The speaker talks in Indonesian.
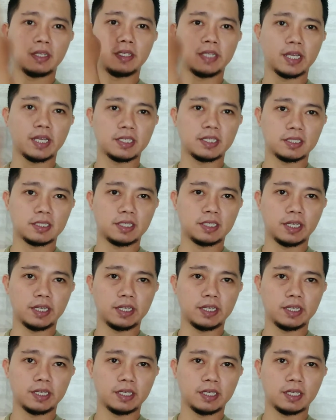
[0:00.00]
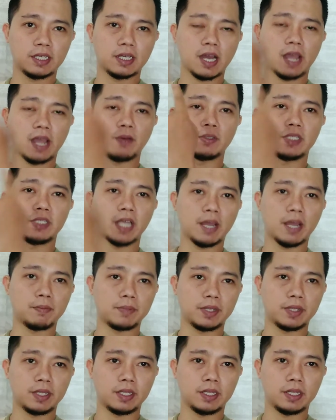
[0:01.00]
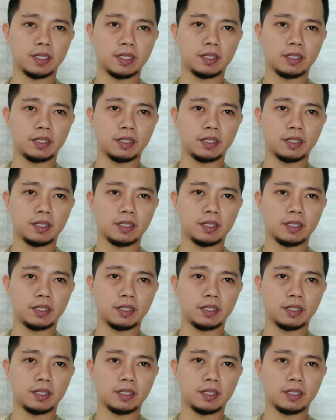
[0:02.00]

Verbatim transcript: Yesterday, I was happy.